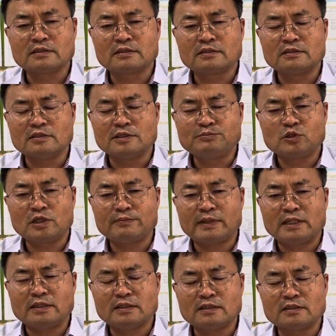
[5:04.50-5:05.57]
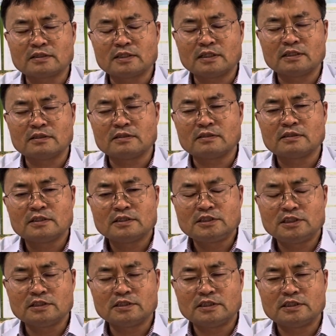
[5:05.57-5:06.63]
그 업종에 맞는 그러
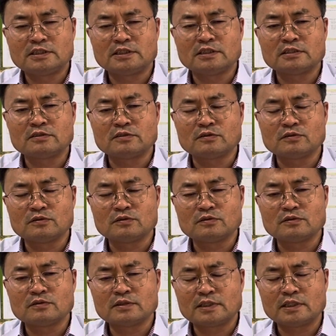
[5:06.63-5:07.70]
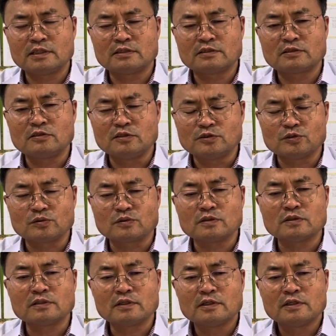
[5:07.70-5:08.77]
취업 규칙 그리고 또그러 근로
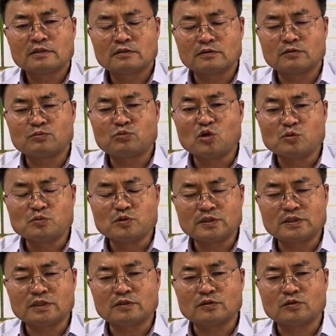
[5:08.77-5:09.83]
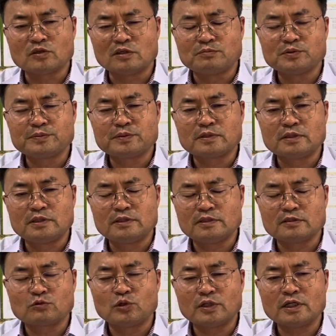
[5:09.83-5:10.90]
조건 그리고 복무 규정 이런 부분을
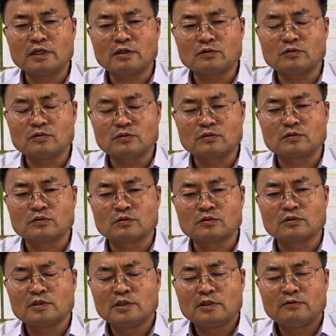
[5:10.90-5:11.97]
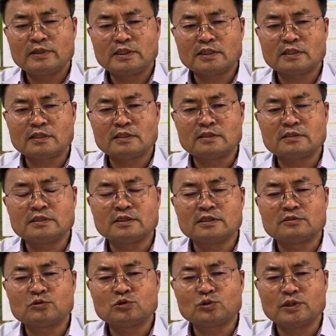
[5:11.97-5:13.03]
고려하고 또 회사가
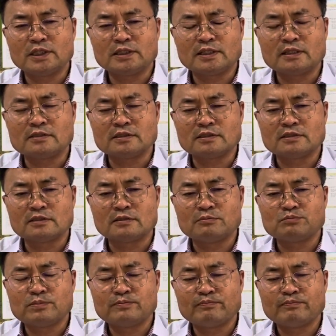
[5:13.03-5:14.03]
이제 추구해야 되는 어떤